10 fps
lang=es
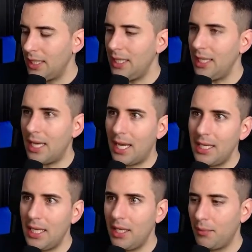Y
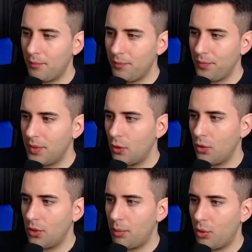aquí,
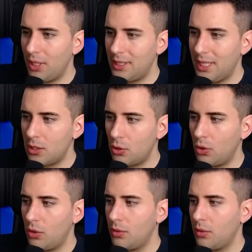donde pone
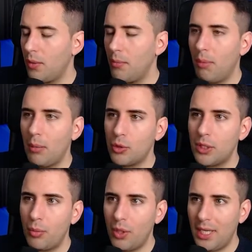texto, vamos
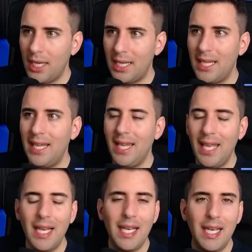a poner
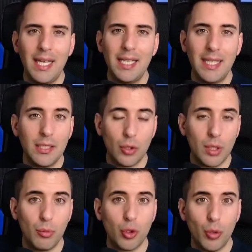el texto
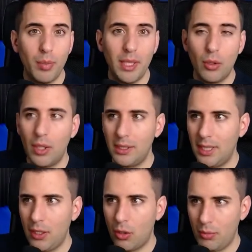que hemos copiado
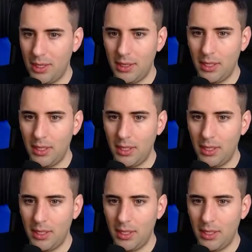anteriormente, ¿de